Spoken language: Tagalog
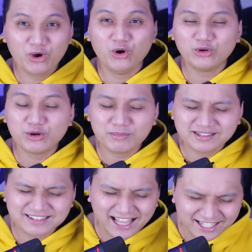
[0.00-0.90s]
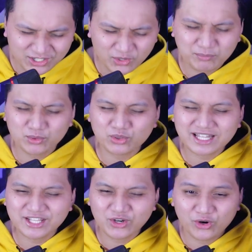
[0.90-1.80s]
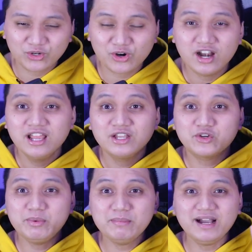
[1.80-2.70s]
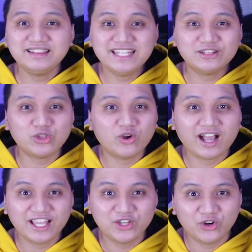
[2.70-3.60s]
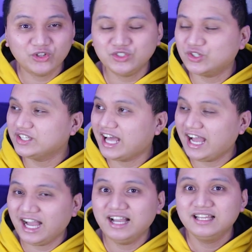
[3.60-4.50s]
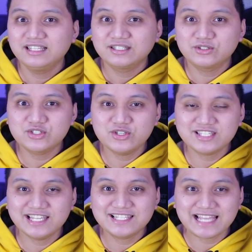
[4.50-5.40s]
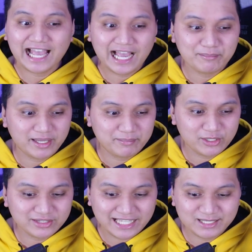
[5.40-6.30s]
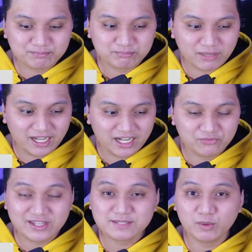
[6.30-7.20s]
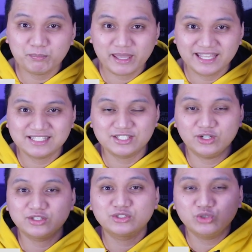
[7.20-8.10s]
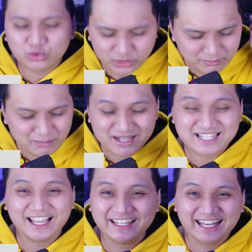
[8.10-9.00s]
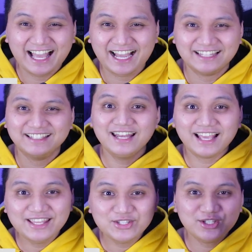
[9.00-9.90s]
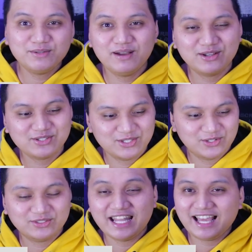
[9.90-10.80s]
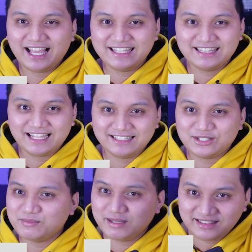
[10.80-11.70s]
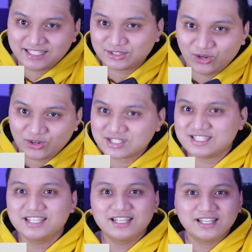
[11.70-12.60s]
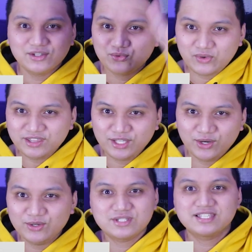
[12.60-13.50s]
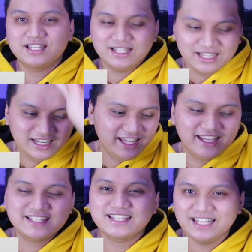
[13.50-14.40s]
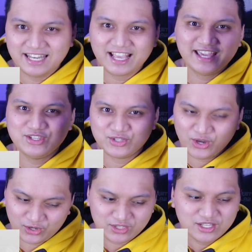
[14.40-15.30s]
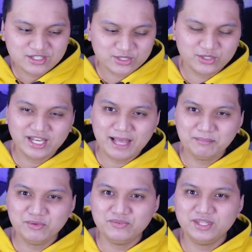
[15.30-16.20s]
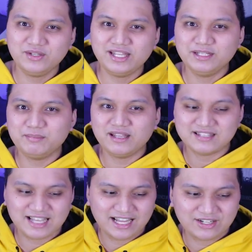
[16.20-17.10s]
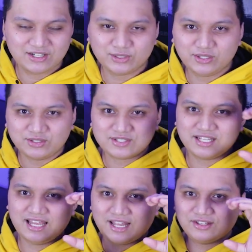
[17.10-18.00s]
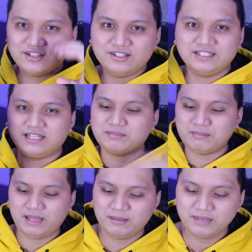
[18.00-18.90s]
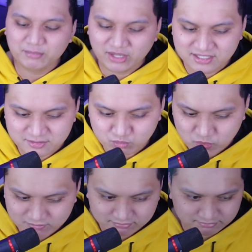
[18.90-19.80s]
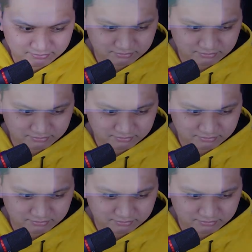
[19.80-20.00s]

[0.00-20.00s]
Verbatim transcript: No, horror man tayo, puro tayo horror. Kung may mga TikTok kayo no, na gusto isend sa amin, meron tayong uh, Facebook page. Do, doon ko nababasahin lahat. Lagay niyo doon yung mga gusto niyong talakayan natin. Kung may TikToks, videos, links, lagay niyo doon. So, yun lang po video natin para sa araw na to. Ito si Clara, the third. Love you guys.